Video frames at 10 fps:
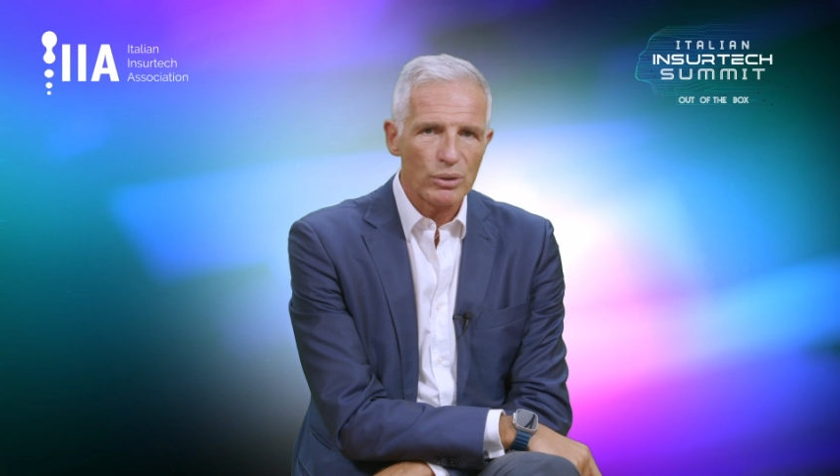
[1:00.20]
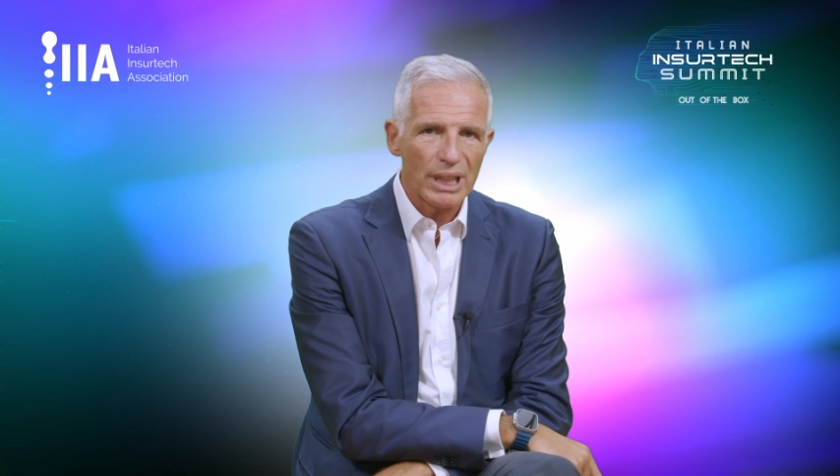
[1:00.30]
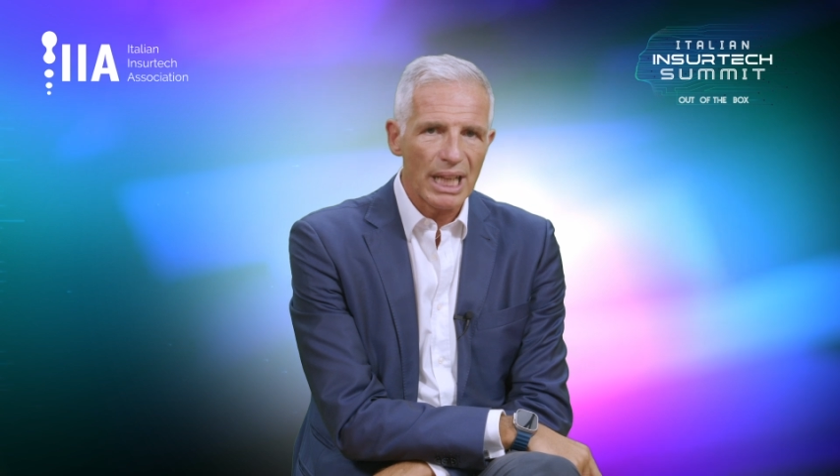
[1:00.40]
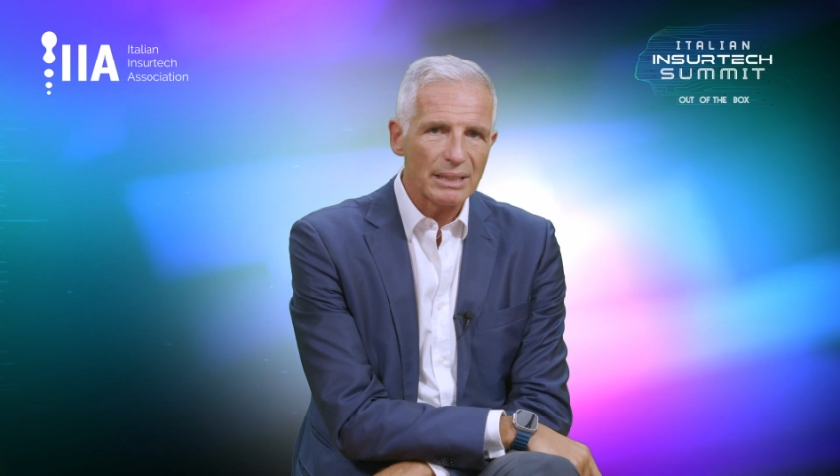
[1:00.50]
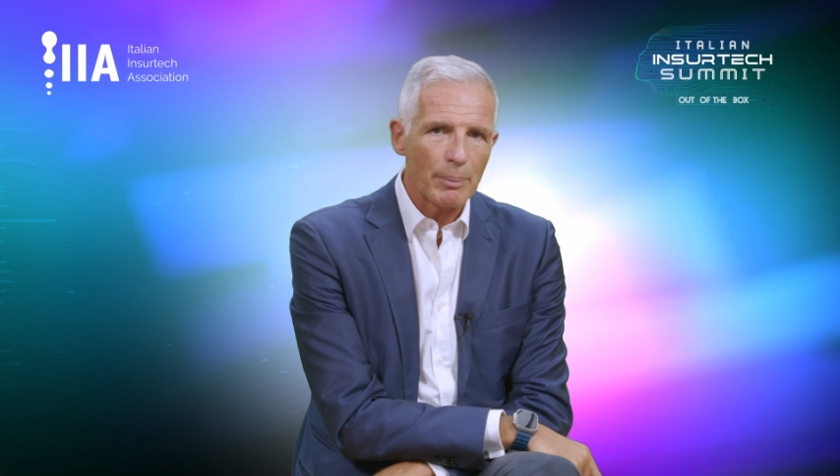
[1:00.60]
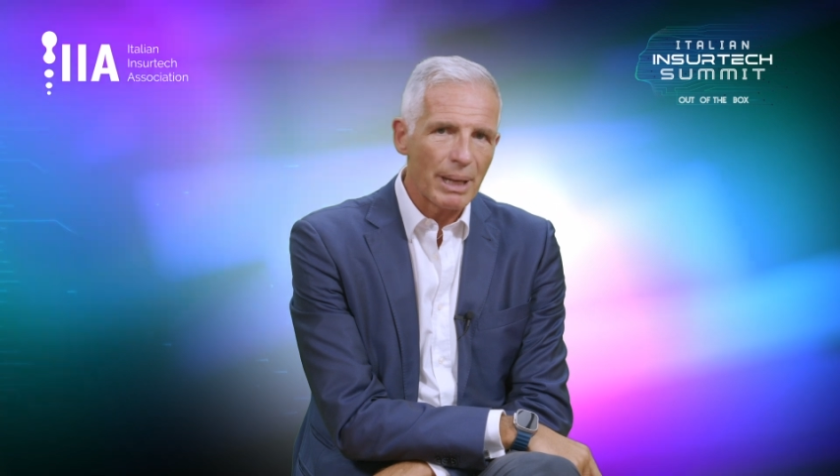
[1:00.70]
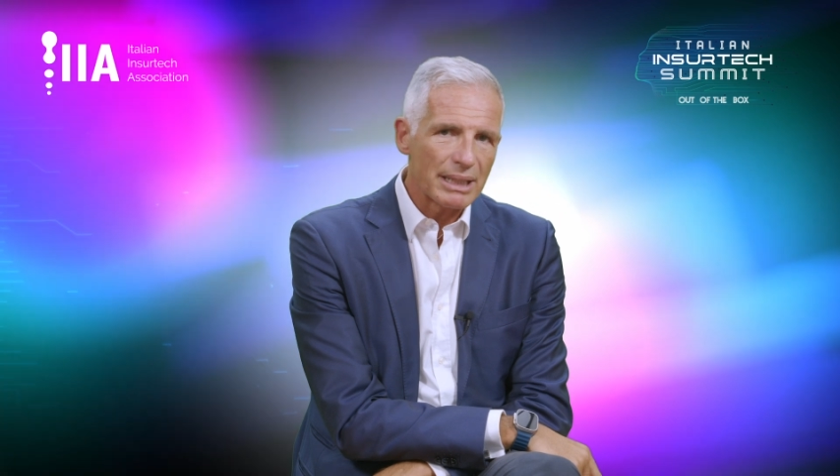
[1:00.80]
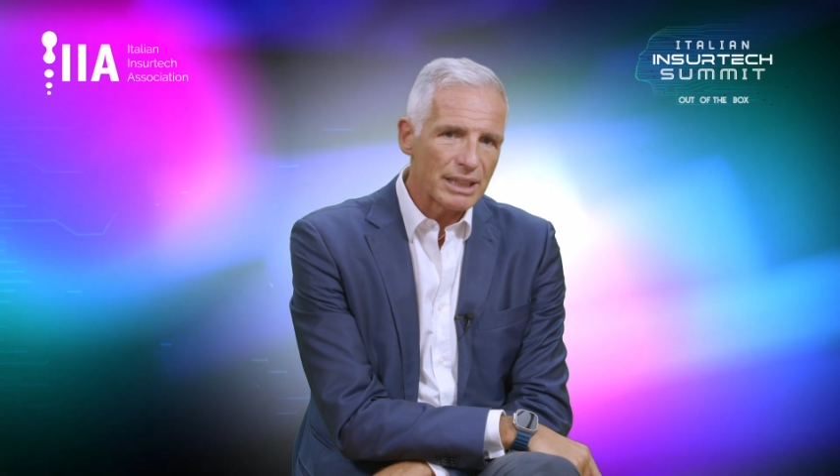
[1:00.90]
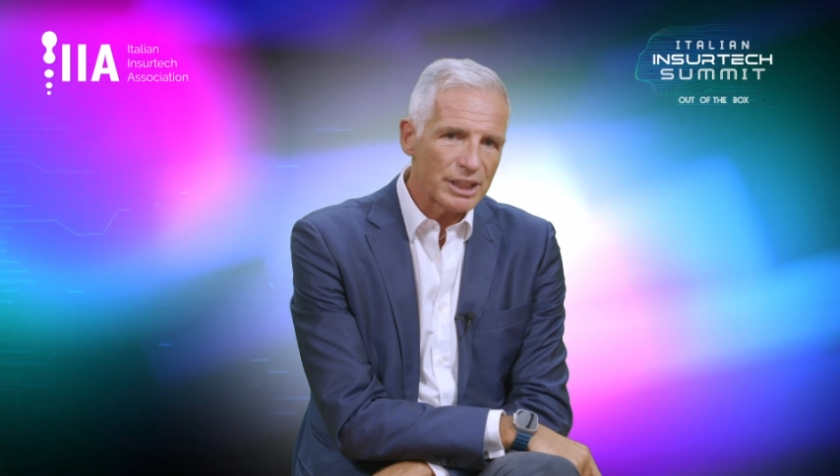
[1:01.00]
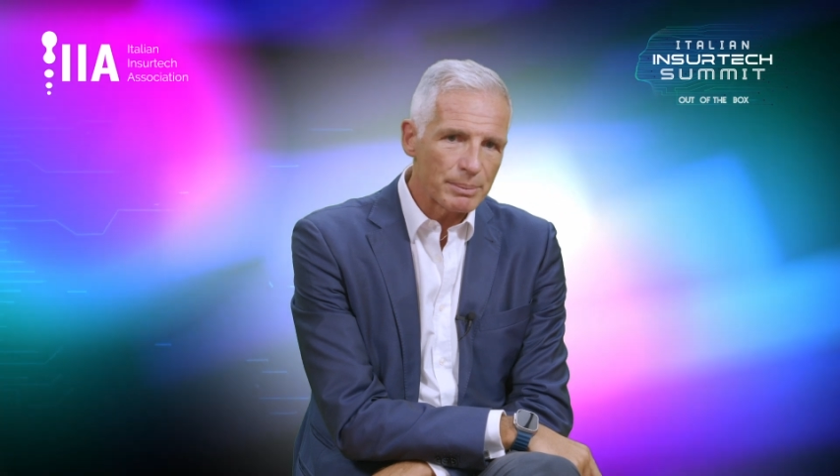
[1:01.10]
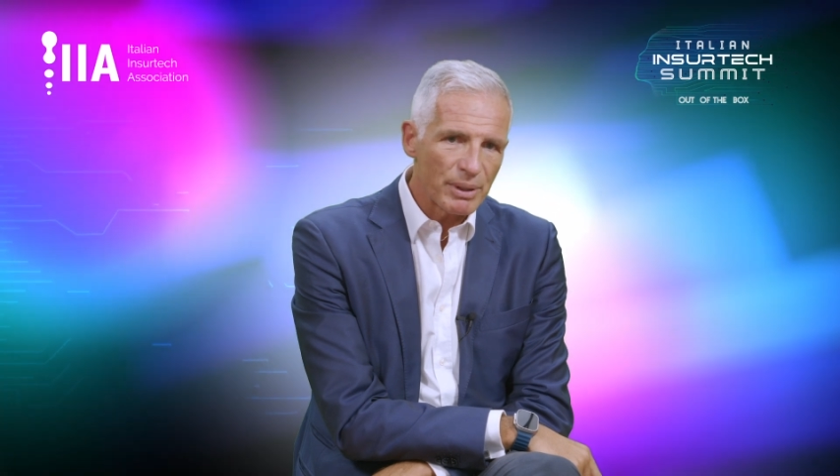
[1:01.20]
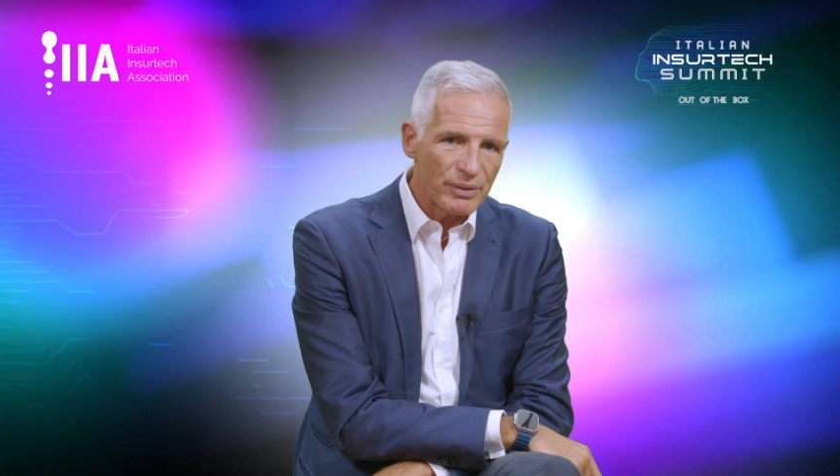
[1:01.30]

di alta partnership e